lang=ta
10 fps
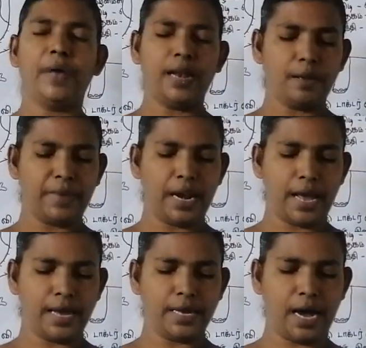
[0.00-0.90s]
மெல்ல
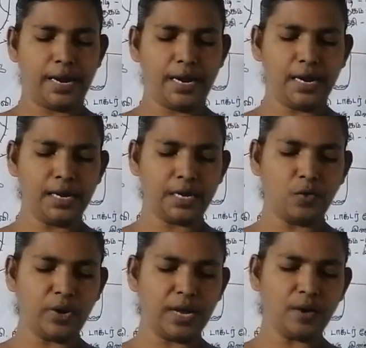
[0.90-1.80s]
மெல்ல யானைகளுக்கு
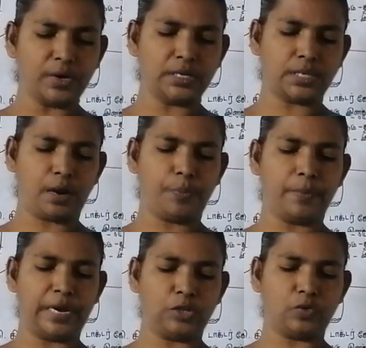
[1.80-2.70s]
உரிய ஒரு
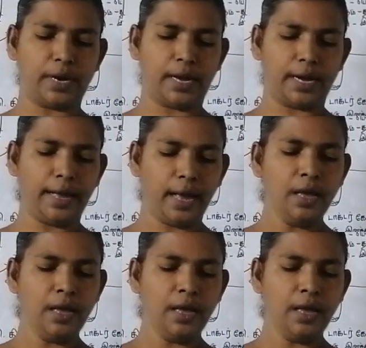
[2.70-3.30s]
சிறப்பு மருத்துவராக